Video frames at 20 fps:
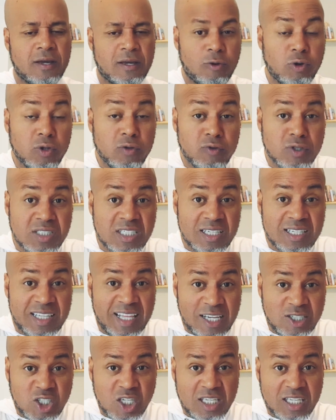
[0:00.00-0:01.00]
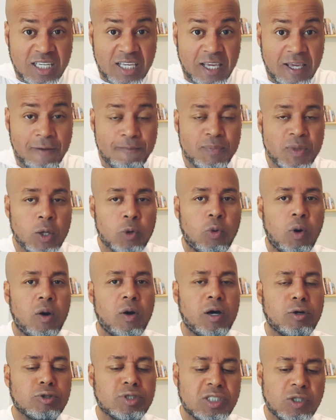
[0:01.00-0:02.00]
quando você deixa aqui qual
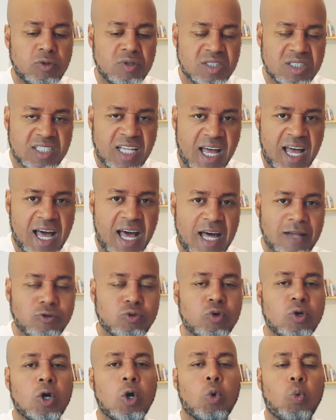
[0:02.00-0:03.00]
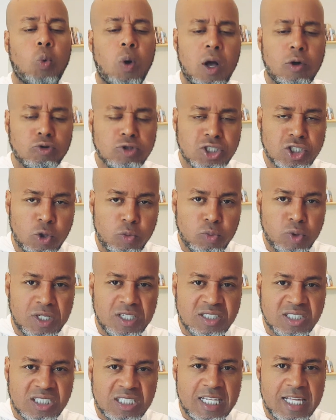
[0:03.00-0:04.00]
é o seu estado, qual é o seu
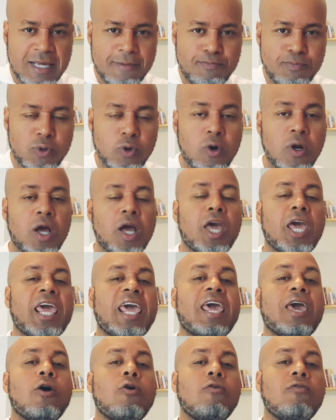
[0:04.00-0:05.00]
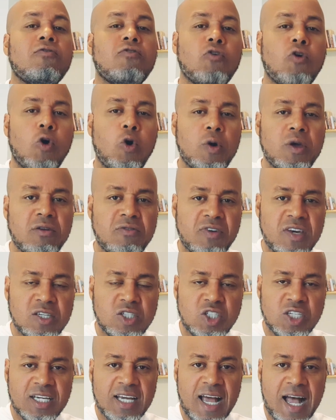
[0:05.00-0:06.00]
município, eu vou
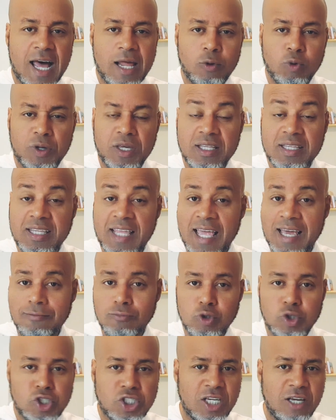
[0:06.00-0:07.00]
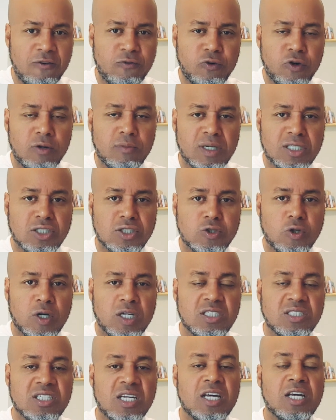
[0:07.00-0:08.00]
investigar o que temos de
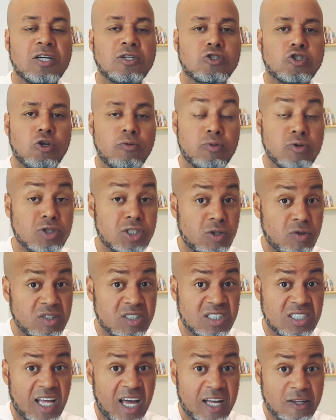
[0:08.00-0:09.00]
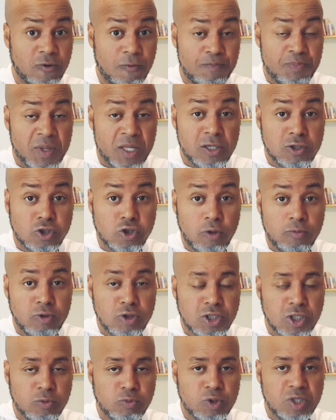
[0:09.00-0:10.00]
informações sobre o seu estado e sobre o
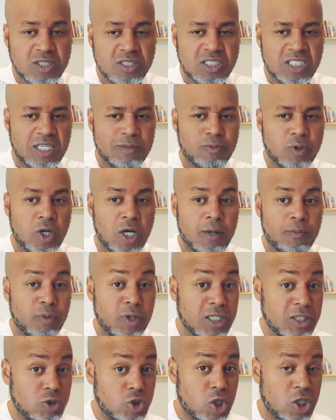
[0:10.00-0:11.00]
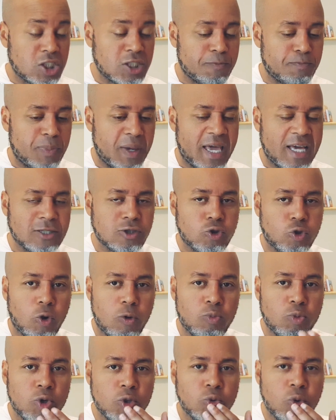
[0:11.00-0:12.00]
seu município. Por isso, já te peço com
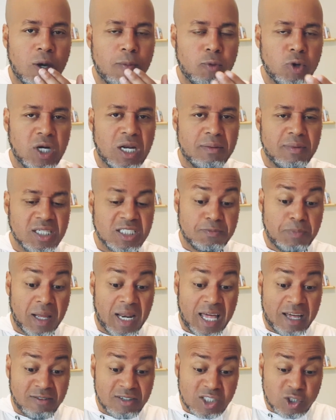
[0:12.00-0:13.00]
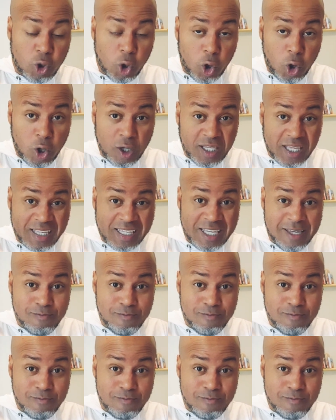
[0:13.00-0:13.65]
muito amor nas minhas palavras, coloque aqui